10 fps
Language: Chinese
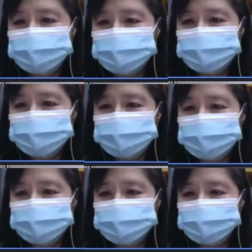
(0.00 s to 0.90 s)
哦补
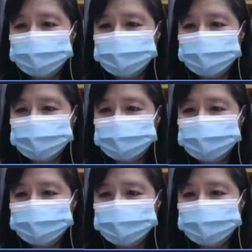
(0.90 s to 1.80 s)
强桥梁，
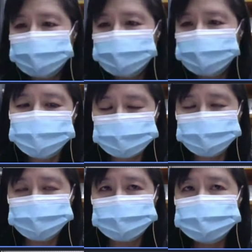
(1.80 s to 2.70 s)
哦，所以我
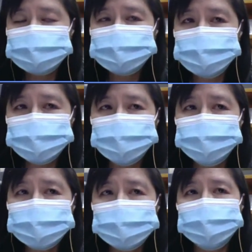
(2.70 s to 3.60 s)
我的意思就是
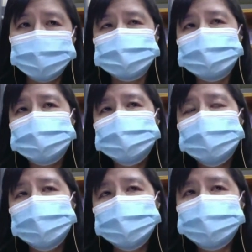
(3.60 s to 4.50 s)
说，物联网已经
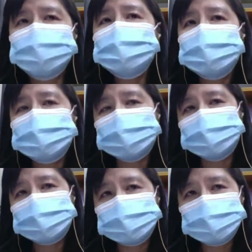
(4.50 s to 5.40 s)
不是以
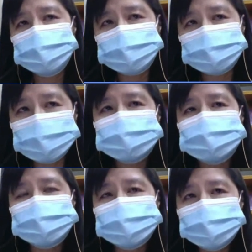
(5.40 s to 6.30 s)
前只有电
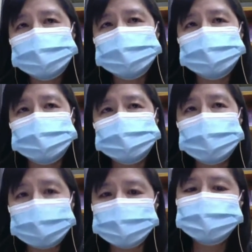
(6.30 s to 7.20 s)
机电子
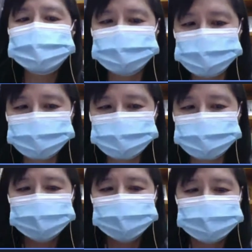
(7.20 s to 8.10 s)
产业在做，
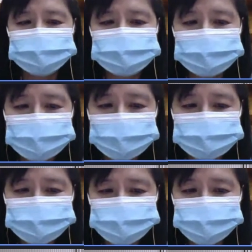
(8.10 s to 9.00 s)
现在开
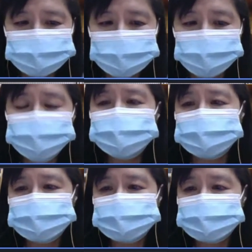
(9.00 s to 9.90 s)
始做到物
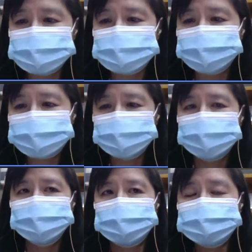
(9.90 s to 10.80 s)
理世界，
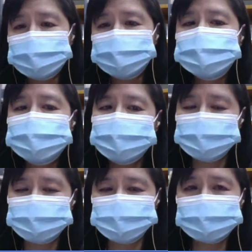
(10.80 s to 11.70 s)
把桥上面
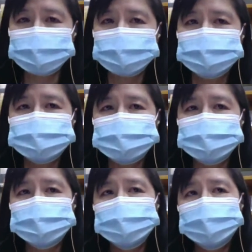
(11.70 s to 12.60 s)
也装感应
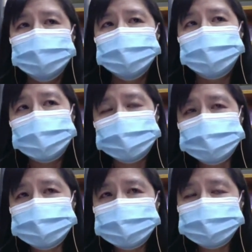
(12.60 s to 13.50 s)
器，把一
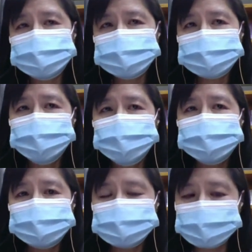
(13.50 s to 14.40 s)
些相
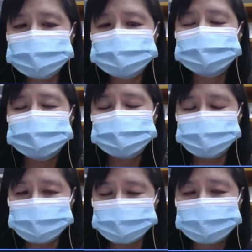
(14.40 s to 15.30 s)
关的建设也
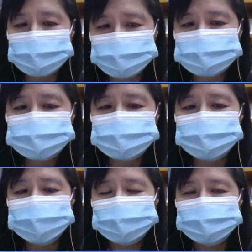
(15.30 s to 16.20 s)
装了感应
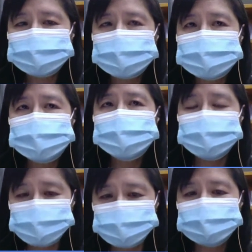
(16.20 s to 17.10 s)
器，让大家可
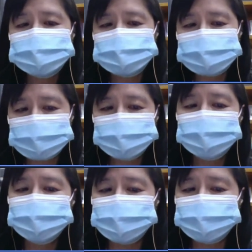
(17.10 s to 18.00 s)
以随时掌
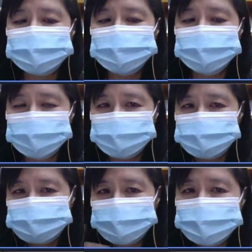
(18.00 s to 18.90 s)
控我们。
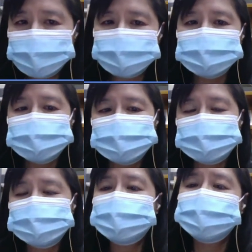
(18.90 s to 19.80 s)
所有建
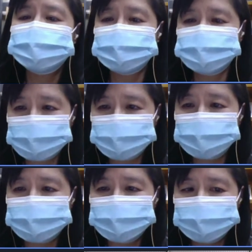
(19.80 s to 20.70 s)
设上面的状
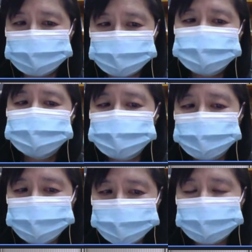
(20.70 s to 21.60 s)
况，这就是
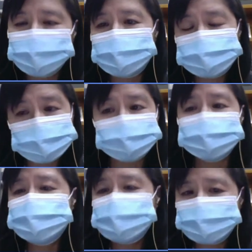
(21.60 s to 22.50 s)
物联网想
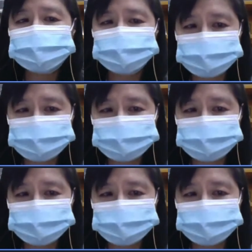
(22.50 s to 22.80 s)
要做的